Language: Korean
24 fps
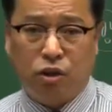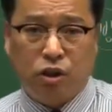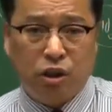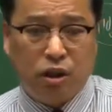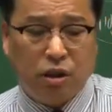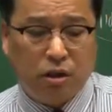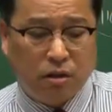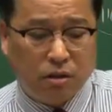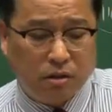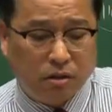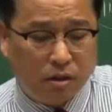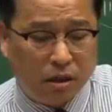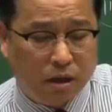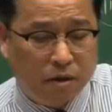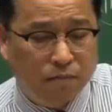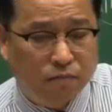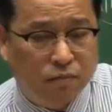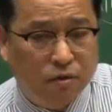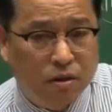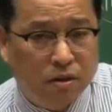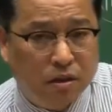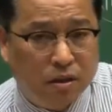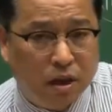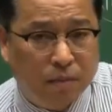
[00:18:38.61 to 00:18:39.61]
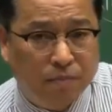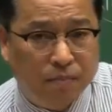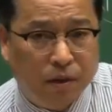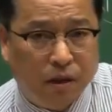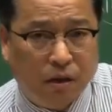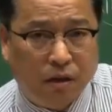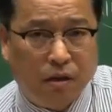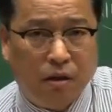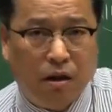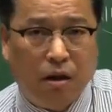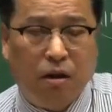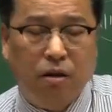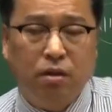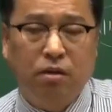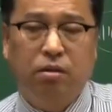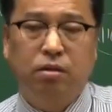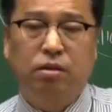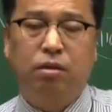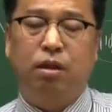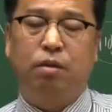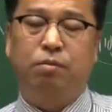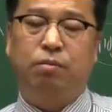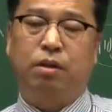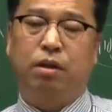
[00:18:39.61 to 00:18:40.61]
취득세는 물세입니까?
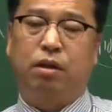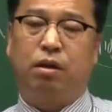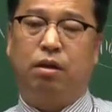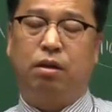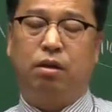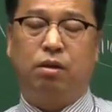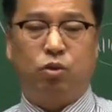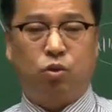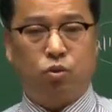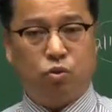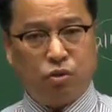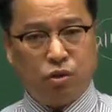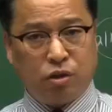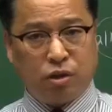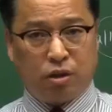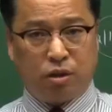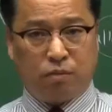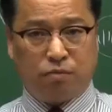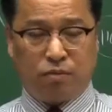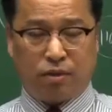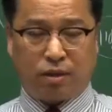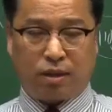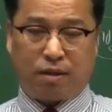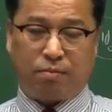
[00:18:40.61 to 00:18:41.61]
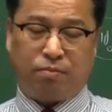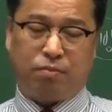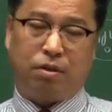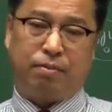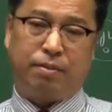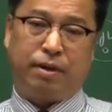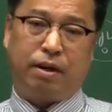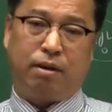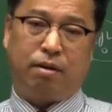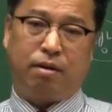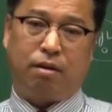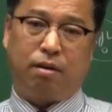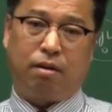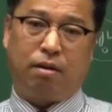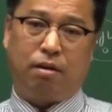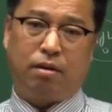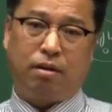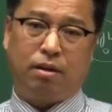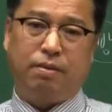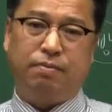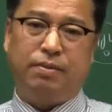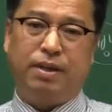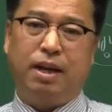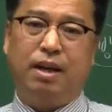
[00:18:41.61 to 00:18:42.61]
인세입니까? 이런 촌시험 문제는 안 물어봐요.
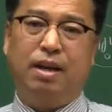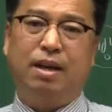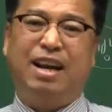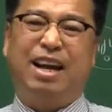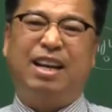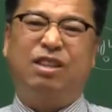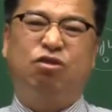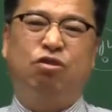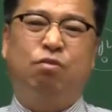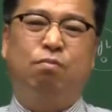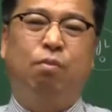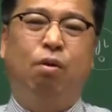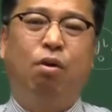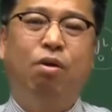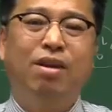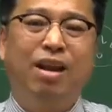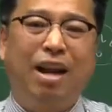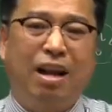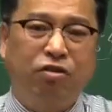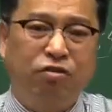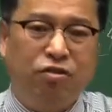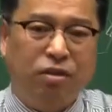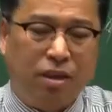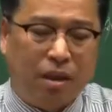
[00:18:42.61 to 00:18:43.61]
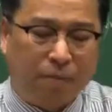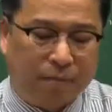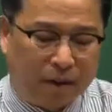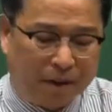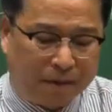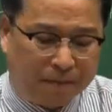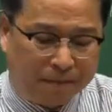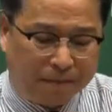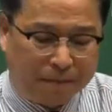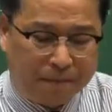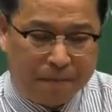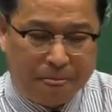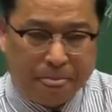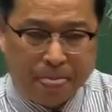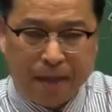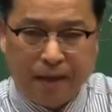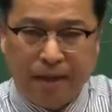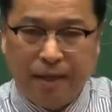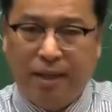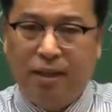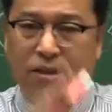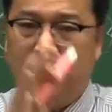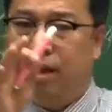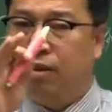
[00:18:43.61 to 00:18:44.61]
그럼 얘를 가지고 뭘 알 수 있냐면
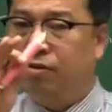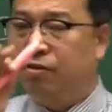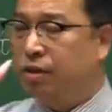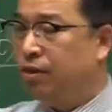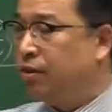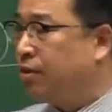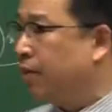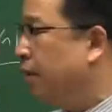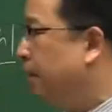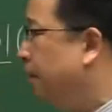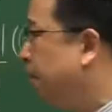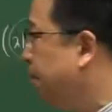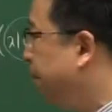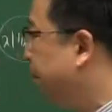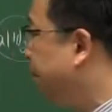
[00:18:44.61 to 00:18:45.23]
이걸 알 수 있어요.